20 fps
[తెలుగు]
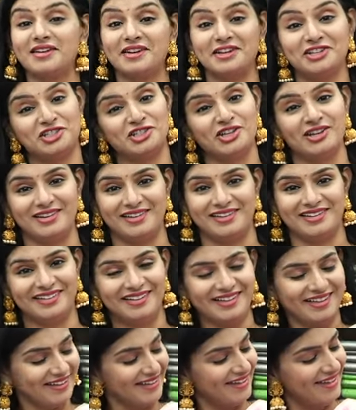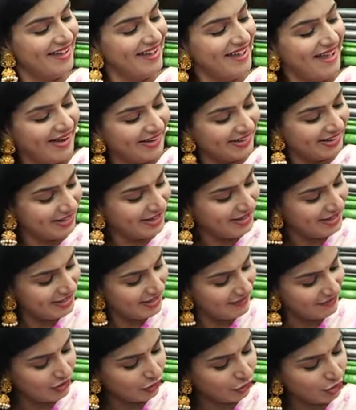ట్రెడిషనల్ అంటే
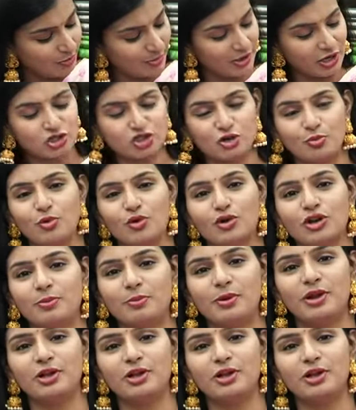ఇదంతా కూడా మనకు షిబోరీ